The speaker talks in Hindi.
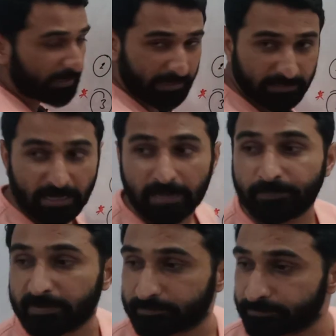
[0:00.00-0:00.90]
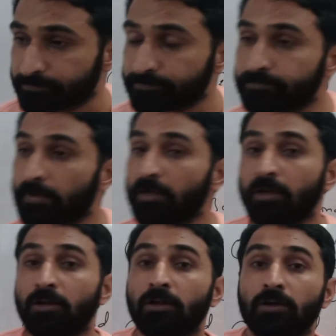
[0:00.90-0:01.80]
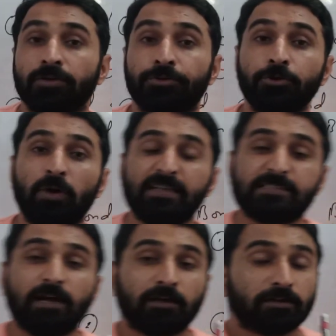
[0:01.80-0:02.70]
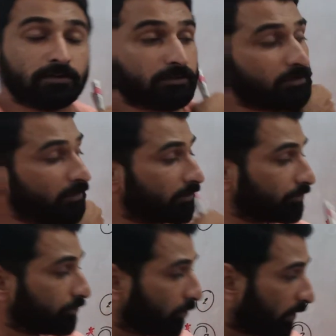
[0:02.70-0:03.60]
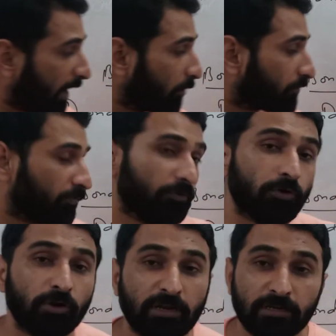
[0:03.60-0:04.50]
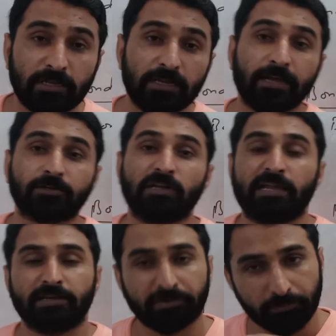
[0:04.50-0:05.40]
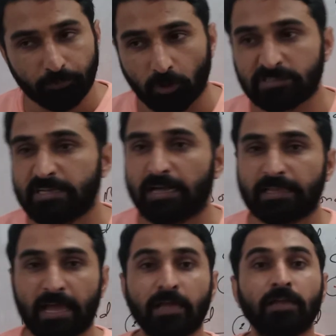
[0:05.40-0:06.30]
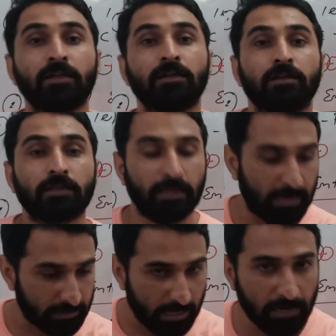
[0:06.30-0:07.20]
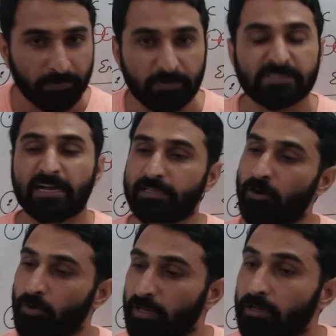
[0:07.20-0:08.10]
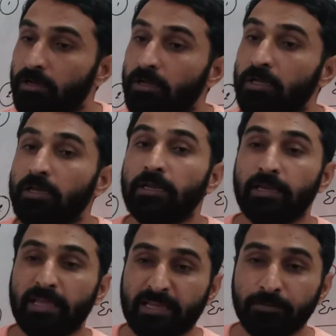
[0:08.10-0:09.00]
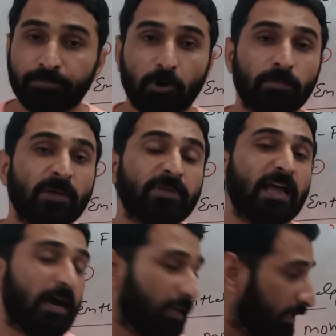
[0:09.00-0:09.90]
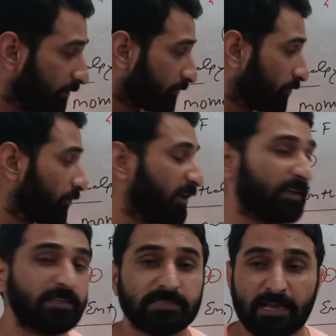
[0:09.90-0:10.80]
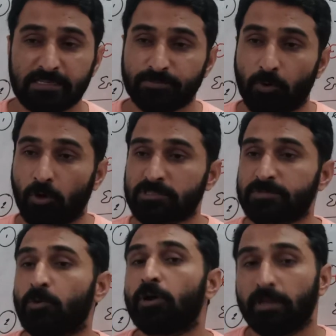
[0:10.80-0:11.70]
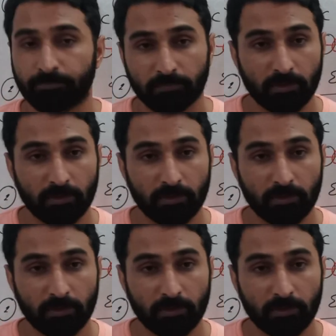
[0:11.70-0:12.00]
गेन एंथैल्पी क्यों ऐसा नो डाउट फ्लोरीन की इलेक्ट्रोनेगेटिविटी बहुत ज़्यादा है गेन एंथाल्पी भी ज़्यादा होगी लेकिन प्रॉब्लम क्या आ रही है फ्लोरीन की साइज़ बहुत स्मॉल है